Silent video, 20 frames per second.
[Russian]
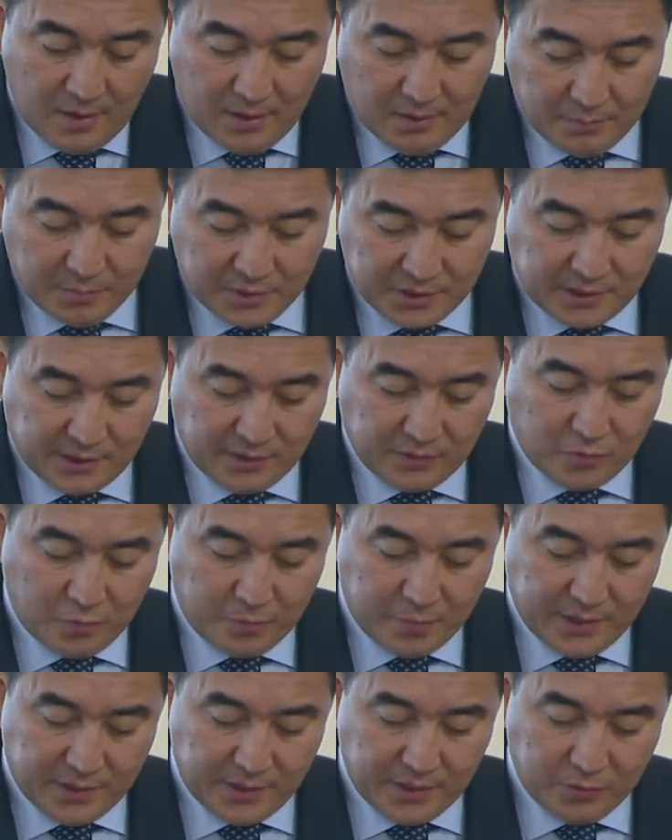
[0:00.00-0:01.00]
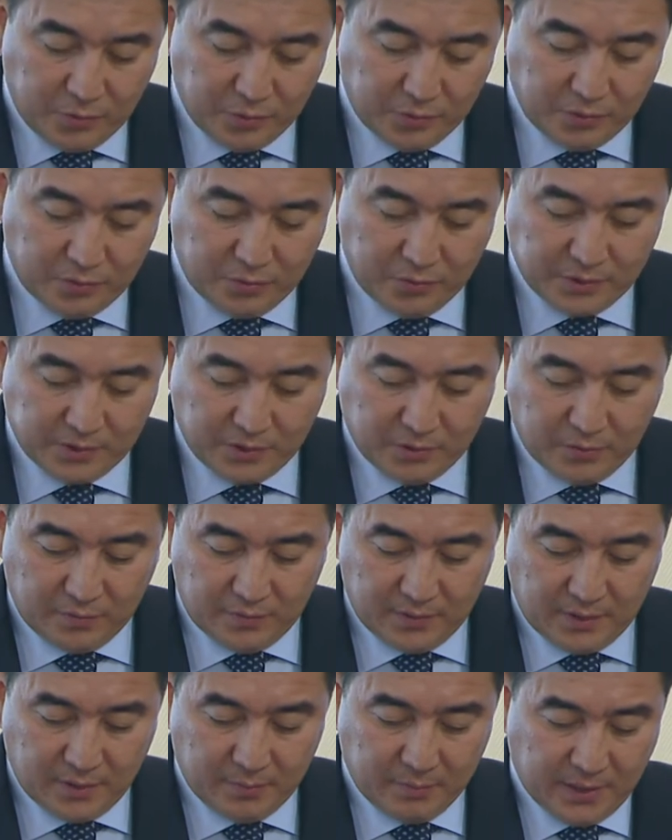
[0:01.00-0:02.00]
В местах купания и отдыха
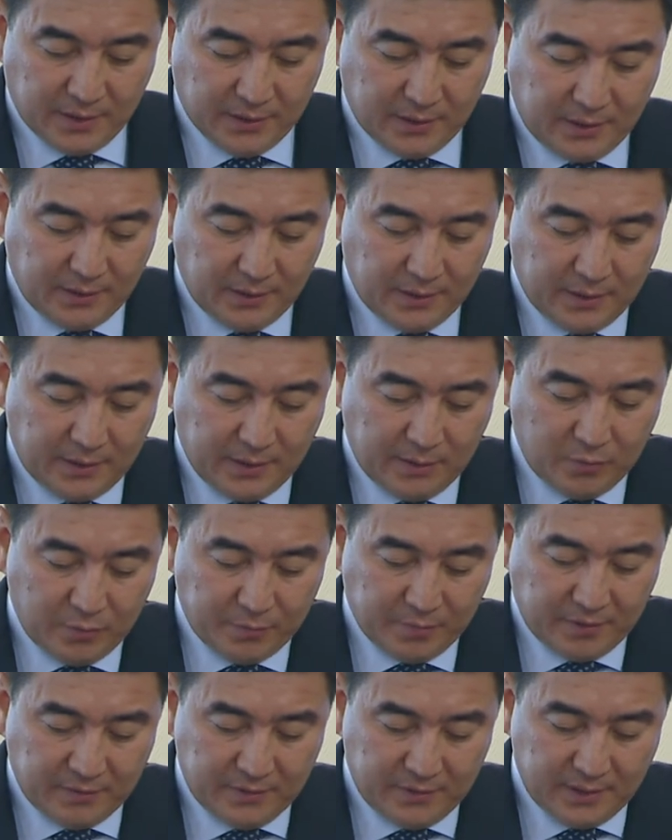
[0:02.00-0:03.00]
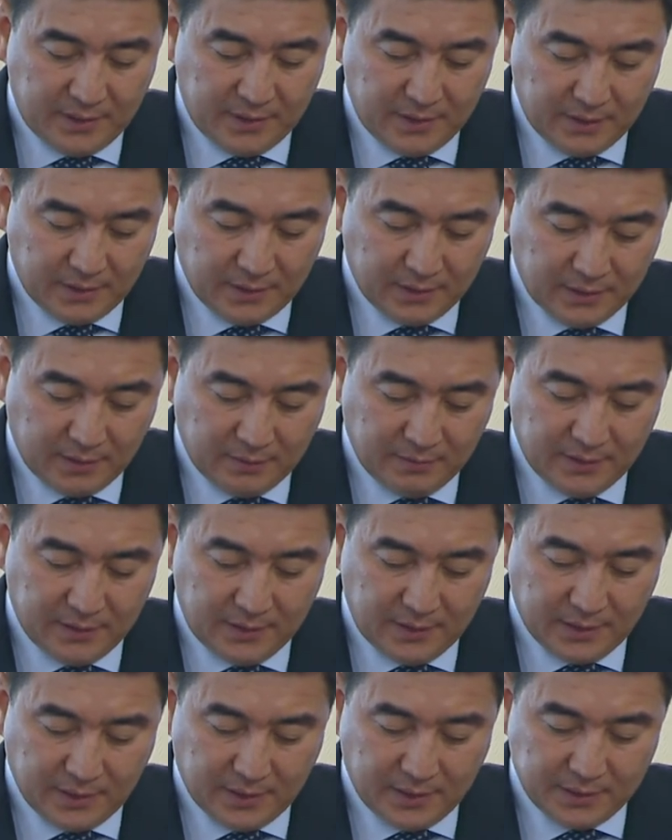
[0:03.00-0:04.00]
установлены баннеры на тему «Поведение на
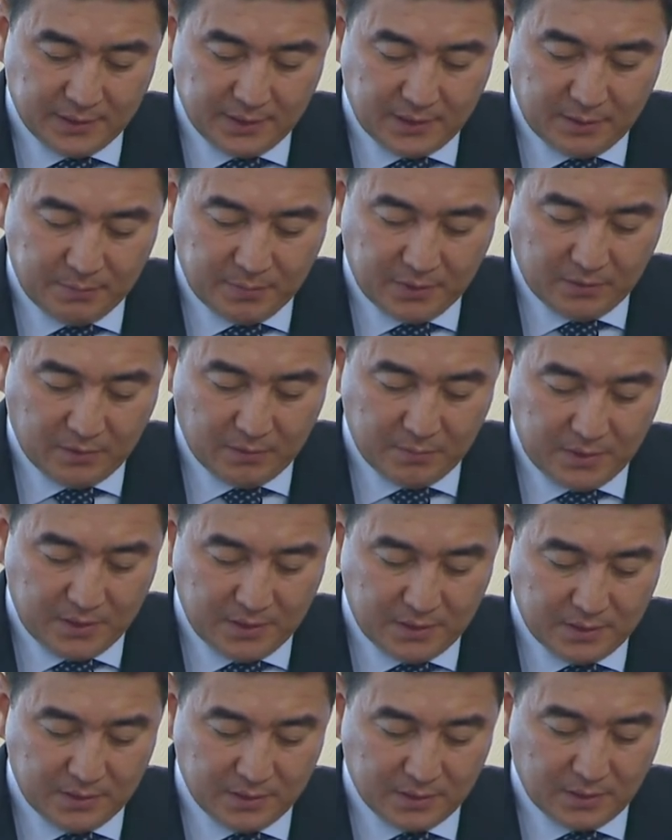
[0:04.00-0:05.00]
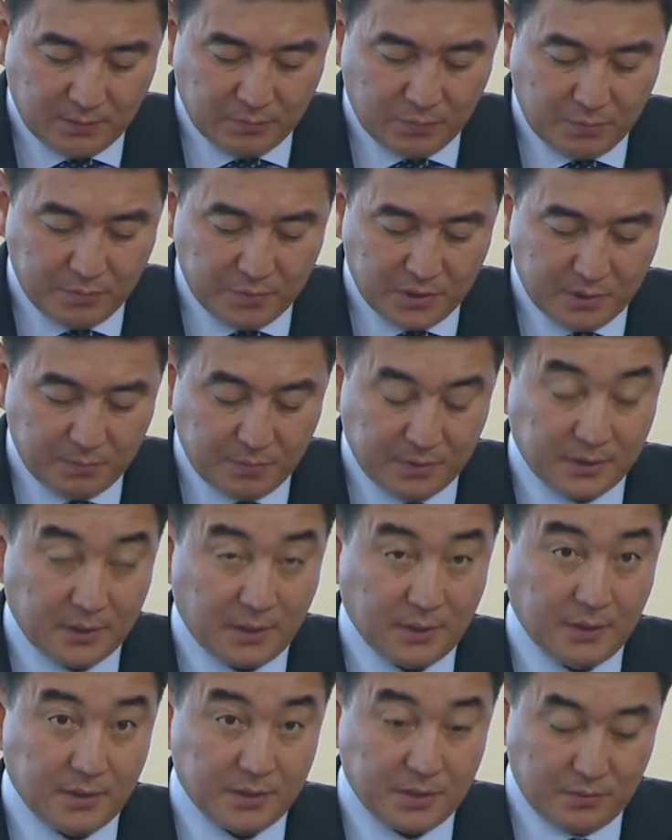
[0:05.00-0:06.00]
воде, оказание первой медицинской помощи
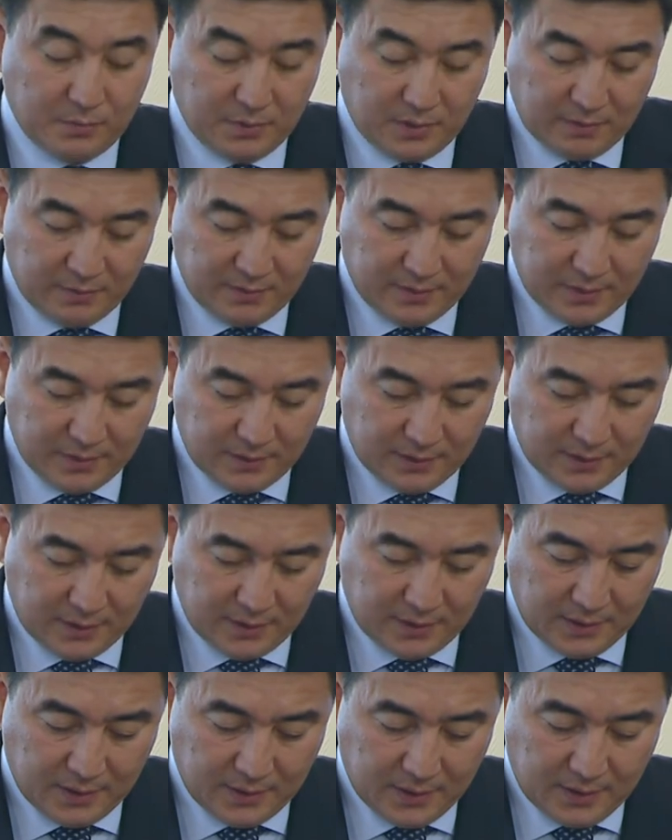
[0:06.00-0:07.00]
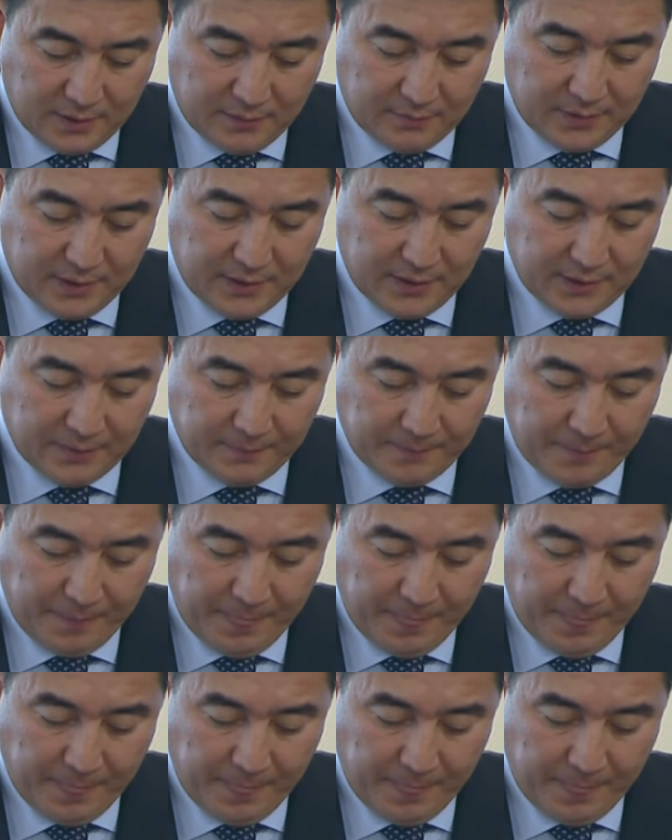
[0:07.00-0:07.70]
пострадавшим на воде».